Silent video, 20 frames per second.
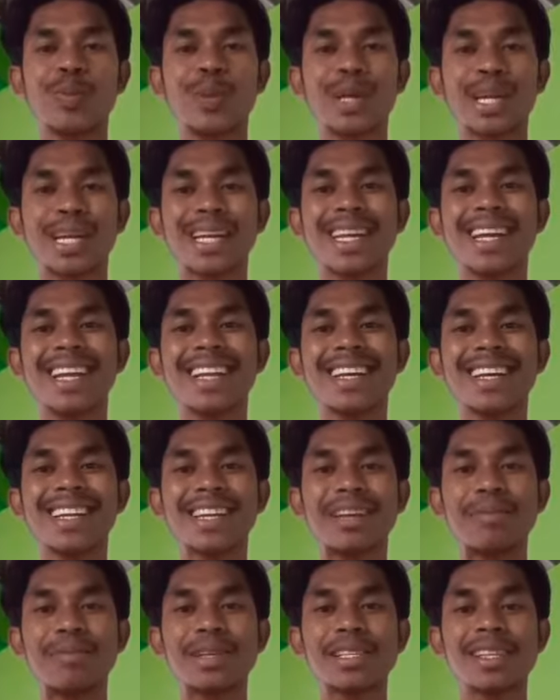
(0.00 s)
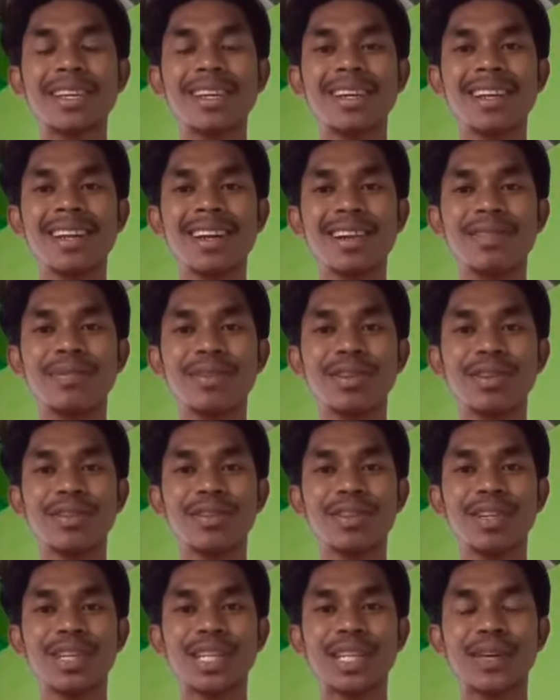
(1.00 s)
Perkenalkan nama saya
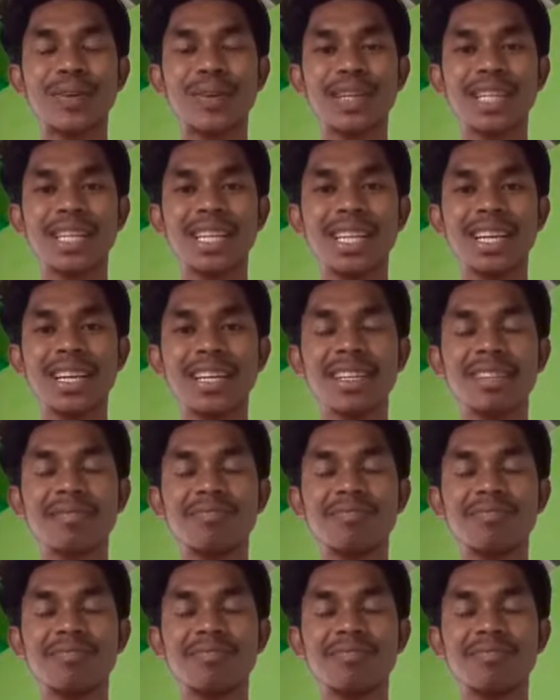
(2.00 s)
Rahmatullah Tawainila